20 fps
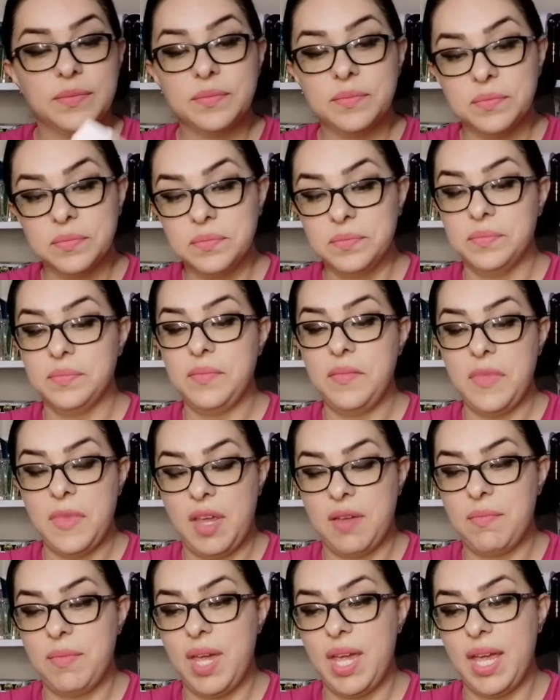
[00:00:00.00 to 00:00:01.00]
Mm,
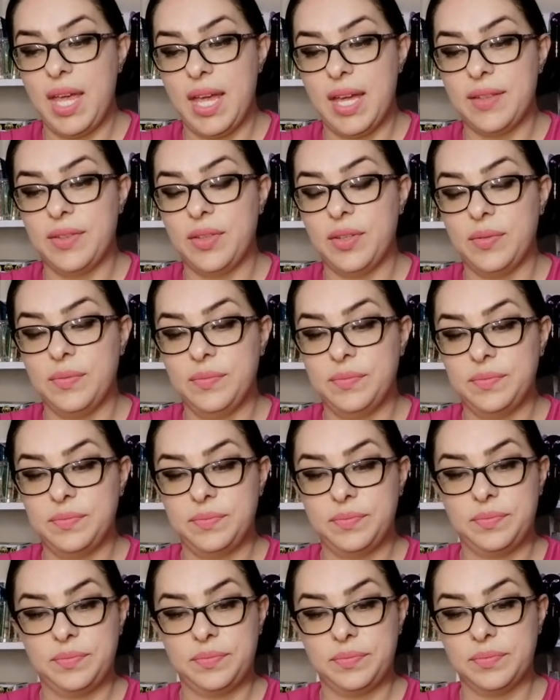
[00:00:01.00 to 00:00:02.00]
me encantó.
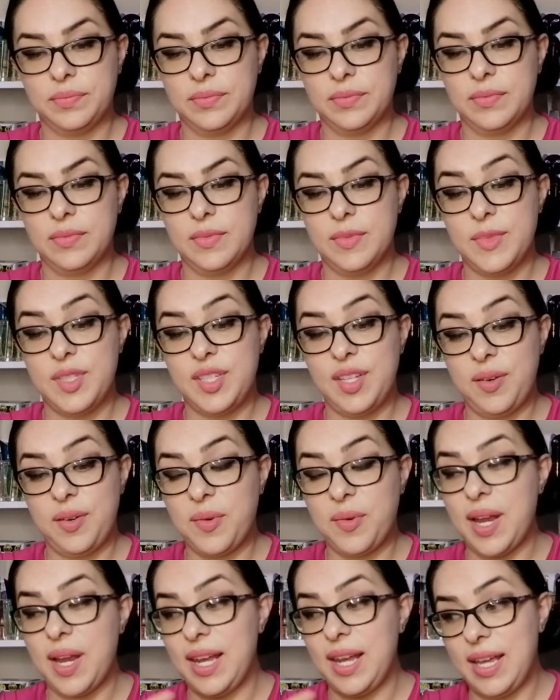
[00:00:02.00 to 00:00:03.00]
Sí
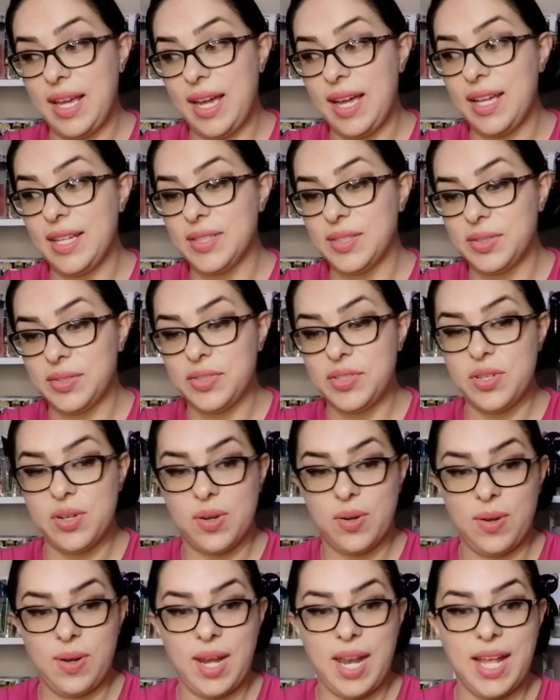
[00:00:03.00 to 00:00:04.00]
huele a eso,
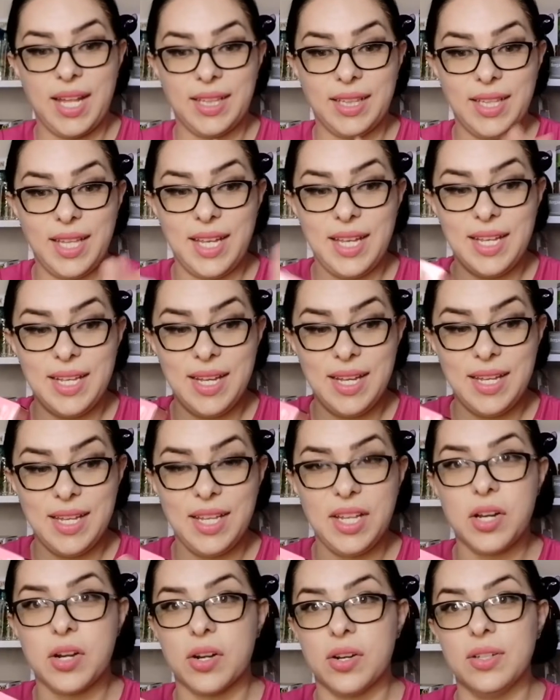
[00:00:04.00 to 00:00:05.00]
chocolate
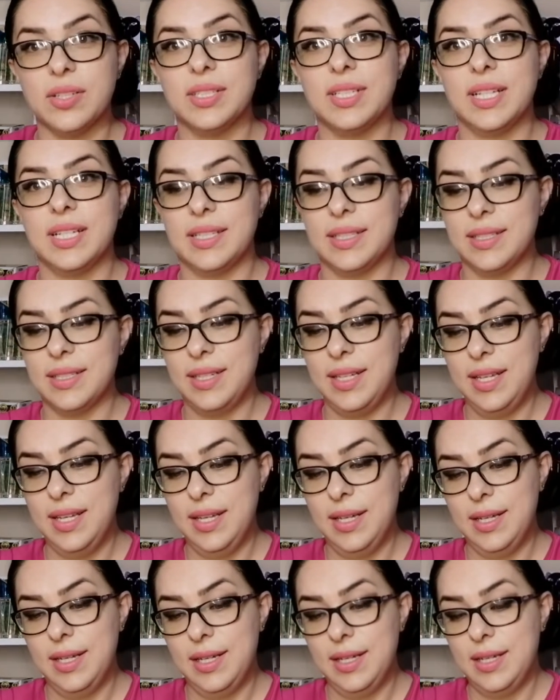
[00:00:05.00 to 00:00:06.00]
y rosas.
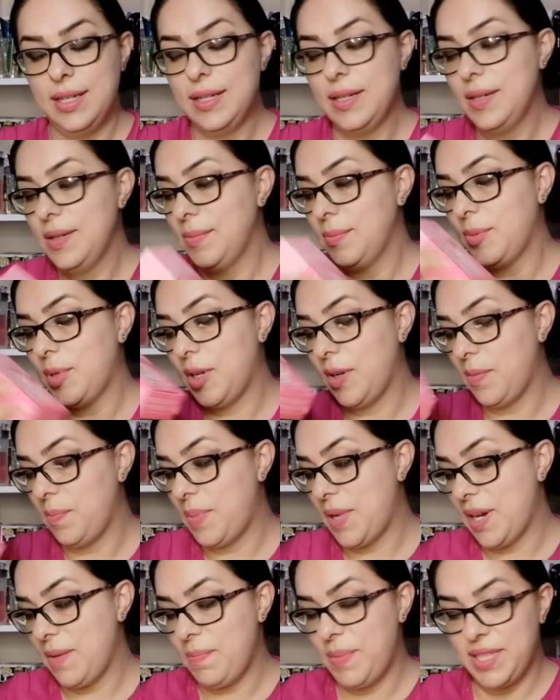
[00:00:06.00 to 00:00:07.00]
Bueno,
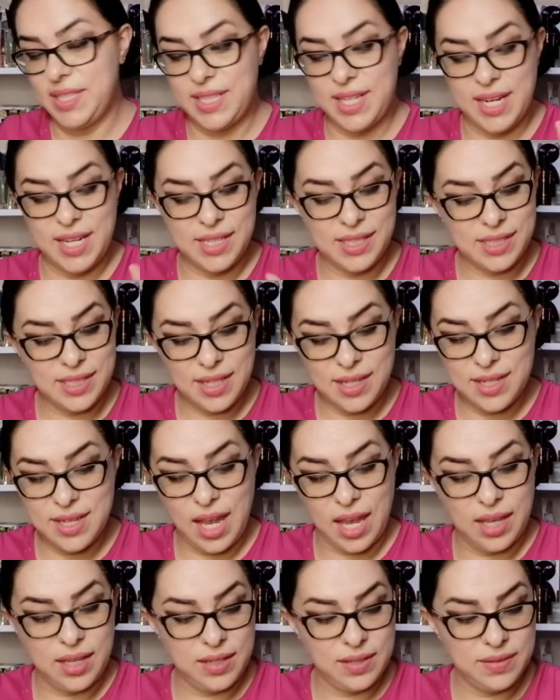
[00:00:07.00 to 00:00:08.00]
para empezar este
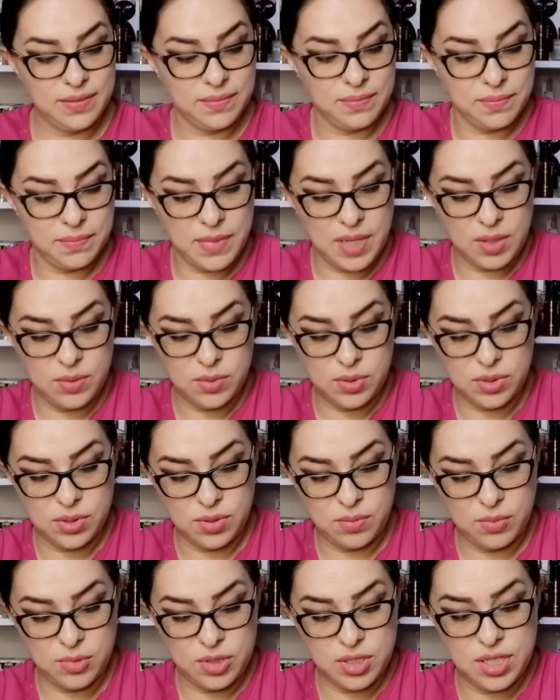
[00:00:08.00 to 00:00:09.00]
ya. Me
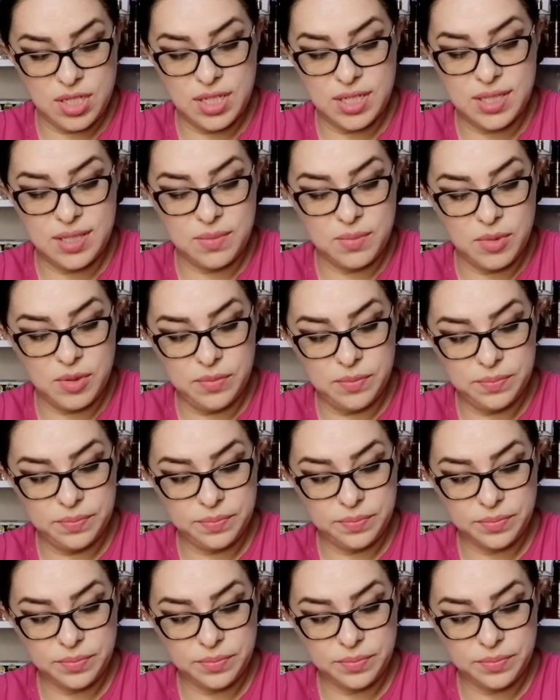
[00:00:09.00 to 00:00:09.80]
gustó muchísimo.